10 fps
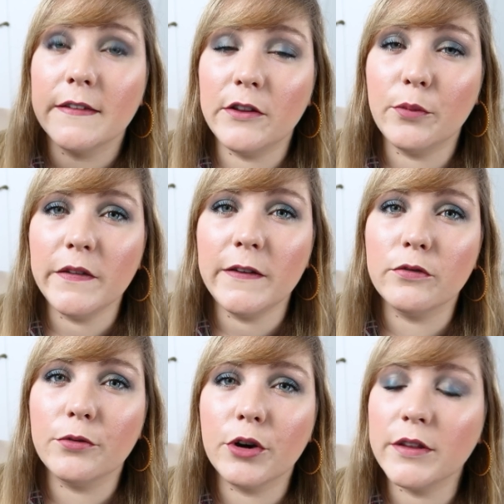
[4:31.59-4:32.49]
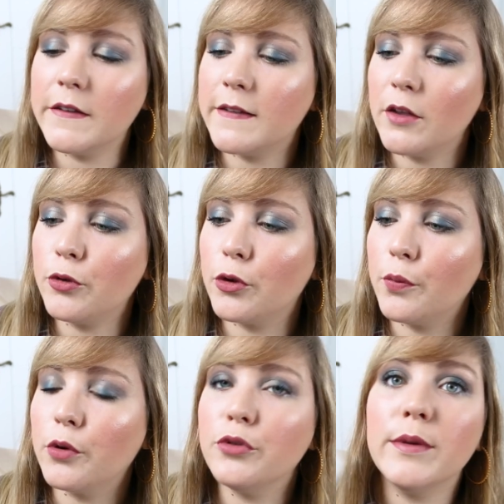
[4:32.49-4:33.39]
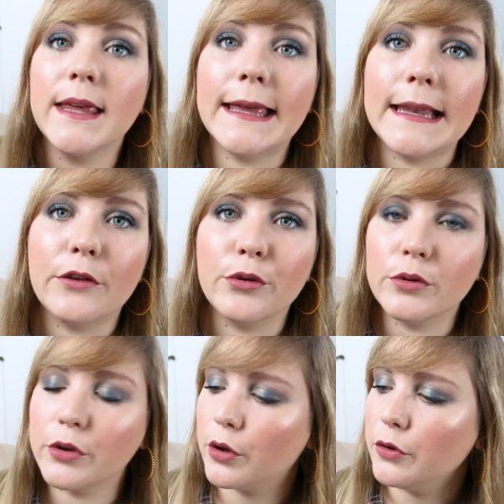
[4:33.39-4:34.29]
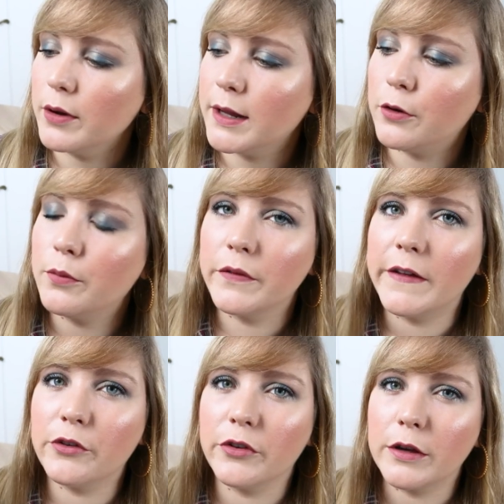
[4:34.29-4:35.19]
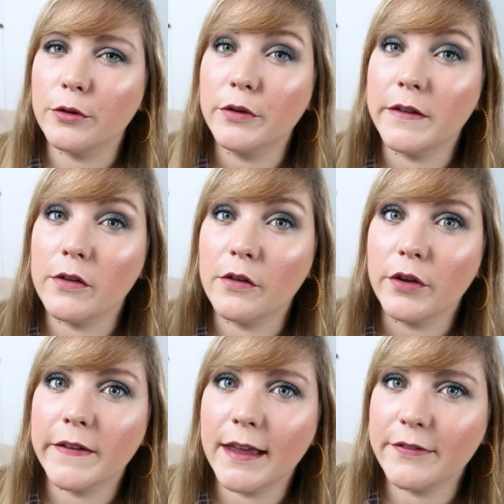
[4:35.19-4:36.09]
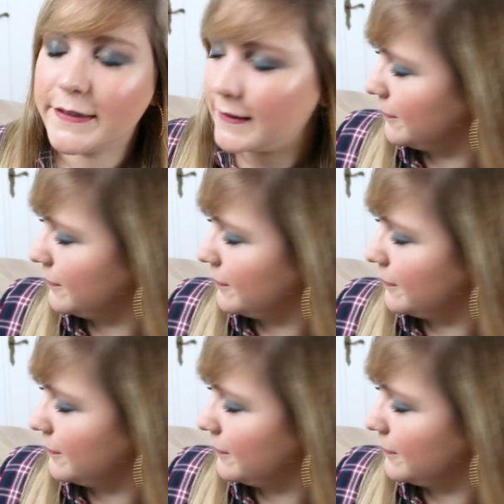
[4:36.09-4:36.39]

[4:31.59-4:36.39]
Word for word: Dites-moi si vous connaissez ce produit et les autres dans les commentaires, je serais curieuse d'avoir votre avis.